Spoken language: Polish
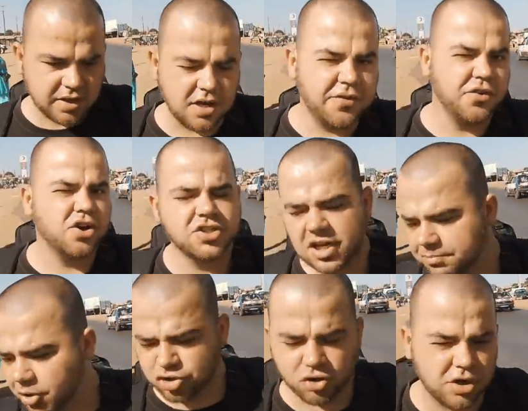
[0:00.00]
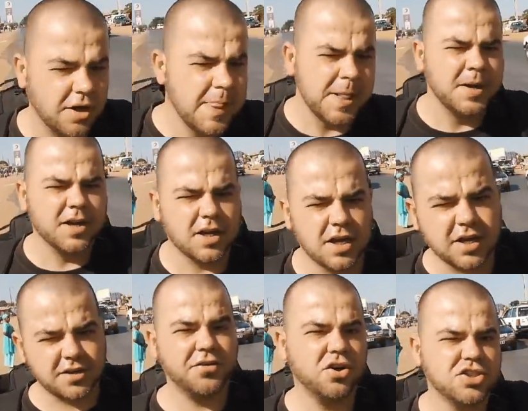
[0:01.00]
krwiożer, bonjour, e,
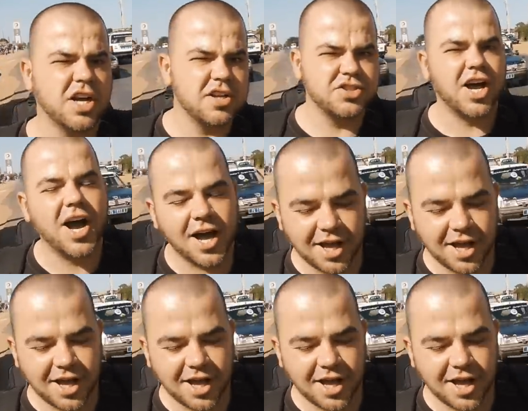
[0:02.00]
krwiożercza,